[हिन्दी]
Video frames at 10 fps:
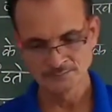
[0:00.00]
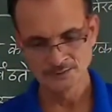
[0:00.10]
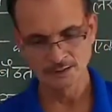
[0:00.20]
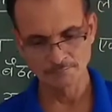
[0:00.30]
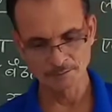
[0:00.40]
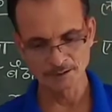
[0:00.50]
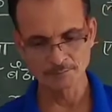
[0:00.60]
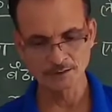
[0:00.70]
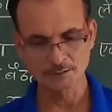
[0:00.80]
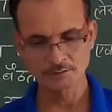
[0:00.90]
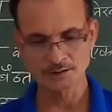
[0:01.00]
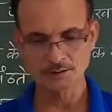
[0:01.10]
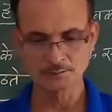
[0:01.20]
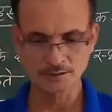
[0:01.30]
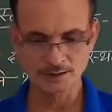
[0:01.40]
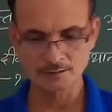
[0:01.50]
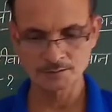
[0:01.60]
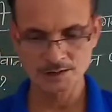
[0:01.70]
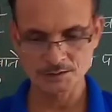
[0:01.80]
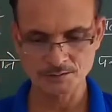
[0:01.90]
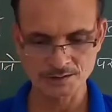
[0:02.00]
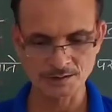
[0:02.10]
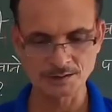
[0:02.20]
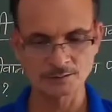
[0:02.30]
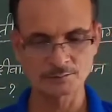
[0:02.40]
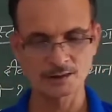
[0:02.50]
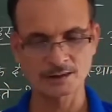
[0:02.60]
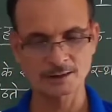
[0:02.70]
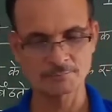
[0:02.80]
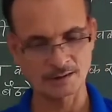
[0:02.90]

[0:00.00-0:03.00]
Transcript: हम बिकमंगों की दुनिया में स्वच्छंद लुटा कर